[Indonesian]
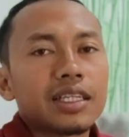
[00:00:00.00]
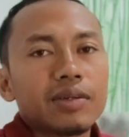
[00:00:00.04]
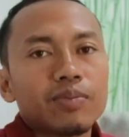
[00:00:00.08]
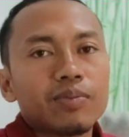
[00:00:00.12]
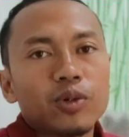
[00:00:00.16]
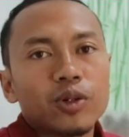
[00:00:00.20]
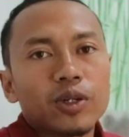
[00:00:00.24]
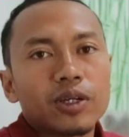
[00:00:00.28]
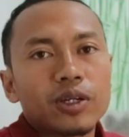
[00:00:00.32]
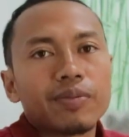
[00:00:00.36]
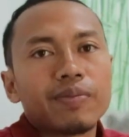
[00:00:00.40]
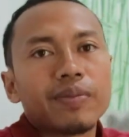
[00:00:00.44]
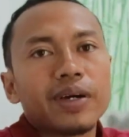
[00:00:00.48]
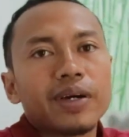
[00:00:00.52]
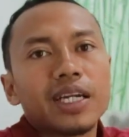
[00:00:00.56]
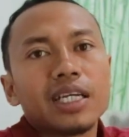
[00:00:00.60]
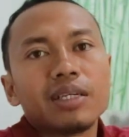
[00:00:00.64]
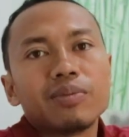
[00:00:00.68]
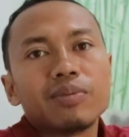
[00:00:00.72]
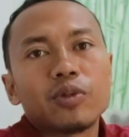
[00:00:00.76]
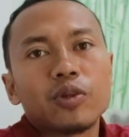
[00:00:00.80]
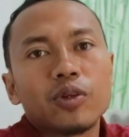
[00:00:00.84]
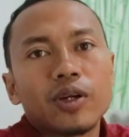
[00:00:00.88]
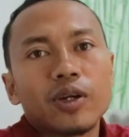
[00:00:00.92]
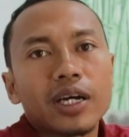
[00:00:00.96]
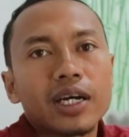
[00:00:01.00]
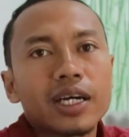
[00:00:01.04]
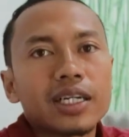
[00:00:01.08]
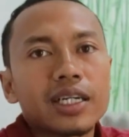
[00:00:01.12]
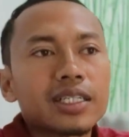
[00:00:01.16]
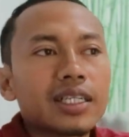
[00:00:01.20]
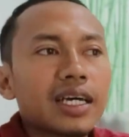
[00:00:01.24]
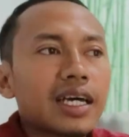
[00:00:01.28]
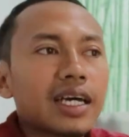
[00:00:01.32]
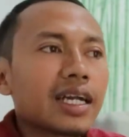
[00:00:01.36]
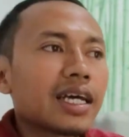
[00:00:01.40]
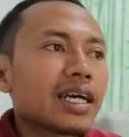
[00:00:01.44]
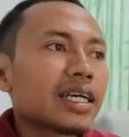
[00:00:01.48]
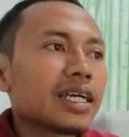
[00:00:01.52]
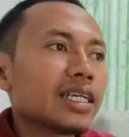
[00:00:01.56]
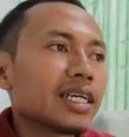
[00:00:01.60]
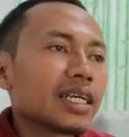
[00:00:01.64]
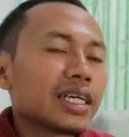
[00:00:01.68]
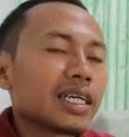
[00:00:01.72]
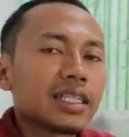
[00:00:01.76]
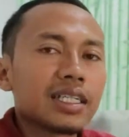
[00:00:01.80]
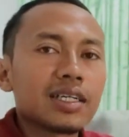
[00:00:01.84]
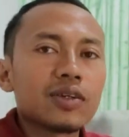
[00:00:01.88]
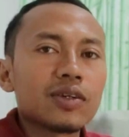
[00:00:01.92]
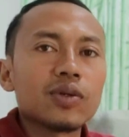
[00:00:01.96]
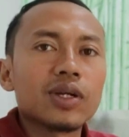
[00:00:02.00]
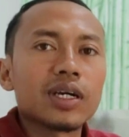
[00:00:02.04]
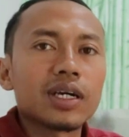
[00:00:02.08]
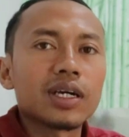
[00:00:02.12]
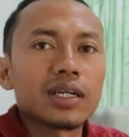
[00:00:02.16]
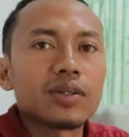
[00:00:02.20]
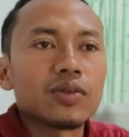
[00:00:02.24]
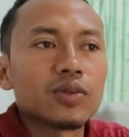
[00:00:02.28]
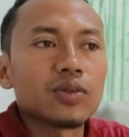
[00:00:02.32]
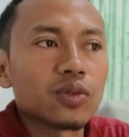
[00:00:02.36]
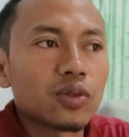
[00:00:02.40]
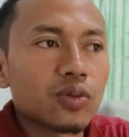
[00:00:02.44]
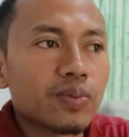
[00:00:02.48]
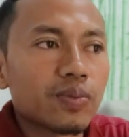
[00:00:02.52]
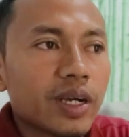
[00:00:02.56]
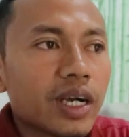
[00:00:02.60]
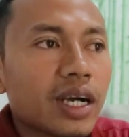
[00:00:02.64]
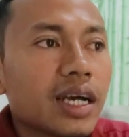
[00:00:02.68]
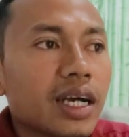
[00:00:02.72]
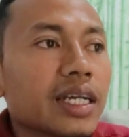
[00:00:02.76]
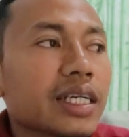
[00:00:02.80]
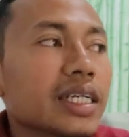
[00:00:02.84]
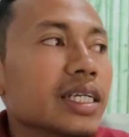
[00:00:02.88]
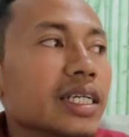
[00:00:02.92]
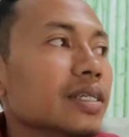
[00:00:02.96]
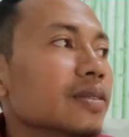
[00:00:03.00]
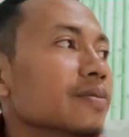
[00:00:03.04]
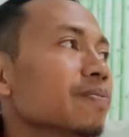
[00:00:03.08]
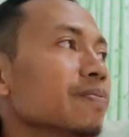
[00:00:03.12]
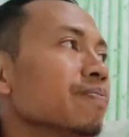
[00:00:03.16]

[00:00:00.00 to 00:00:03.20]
timbun kembali menggunakan tanah yang kita gunakan untuk menggali